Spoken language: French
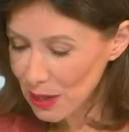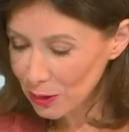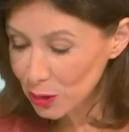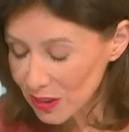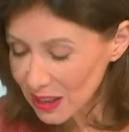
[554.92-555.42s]
la
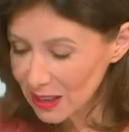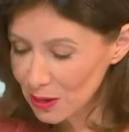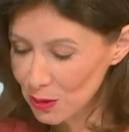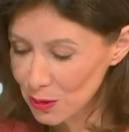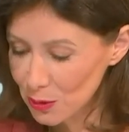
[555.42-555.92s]
doctrine
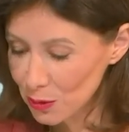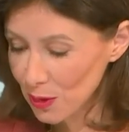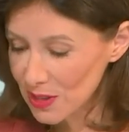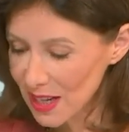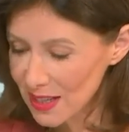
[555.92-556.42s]
euh,
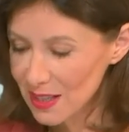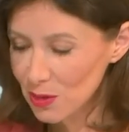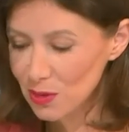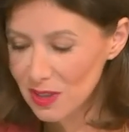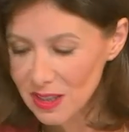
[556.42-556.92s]
française, c'est
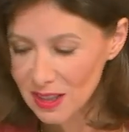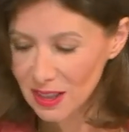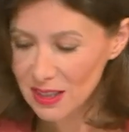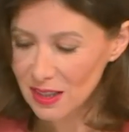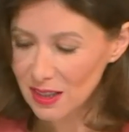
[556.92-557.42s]
de
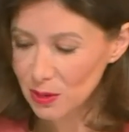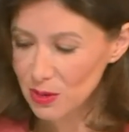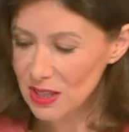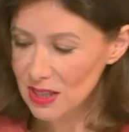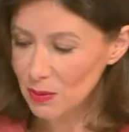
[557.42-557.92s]
dénigrer cet
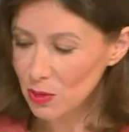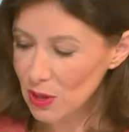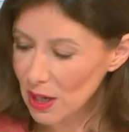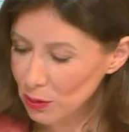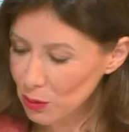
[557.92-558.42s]
écosystème de
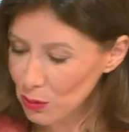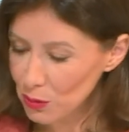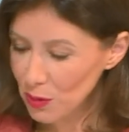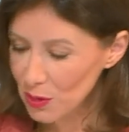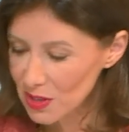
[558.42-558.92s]
cloud
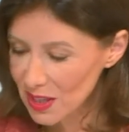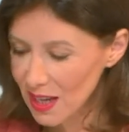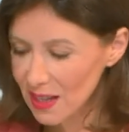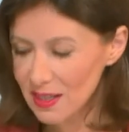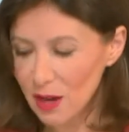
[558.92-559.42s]

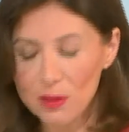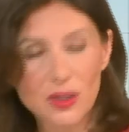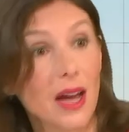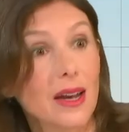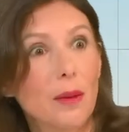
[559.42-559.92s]
français, que ça revient
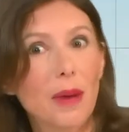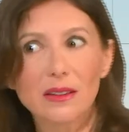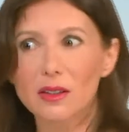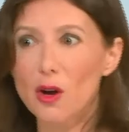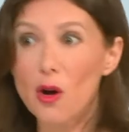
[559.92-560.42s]
à
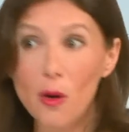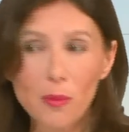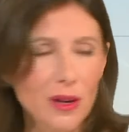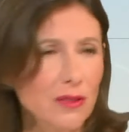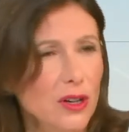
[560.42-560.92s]
l'abattre en
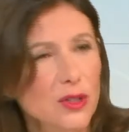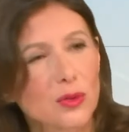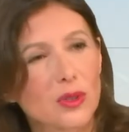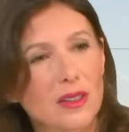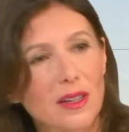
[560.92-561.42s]
plein vol Ce
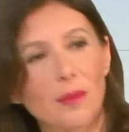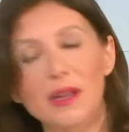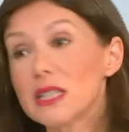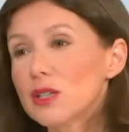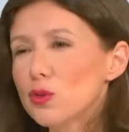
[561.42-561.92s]
sont des termes
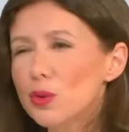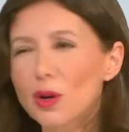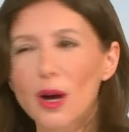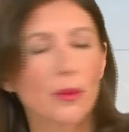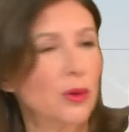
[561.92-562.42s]
assez durs
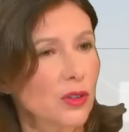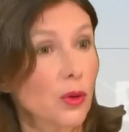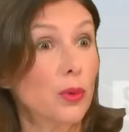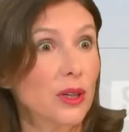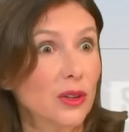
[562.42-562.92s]
quand même qui ont été
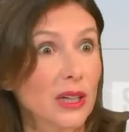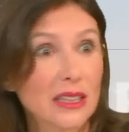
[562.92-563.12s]
employés dans la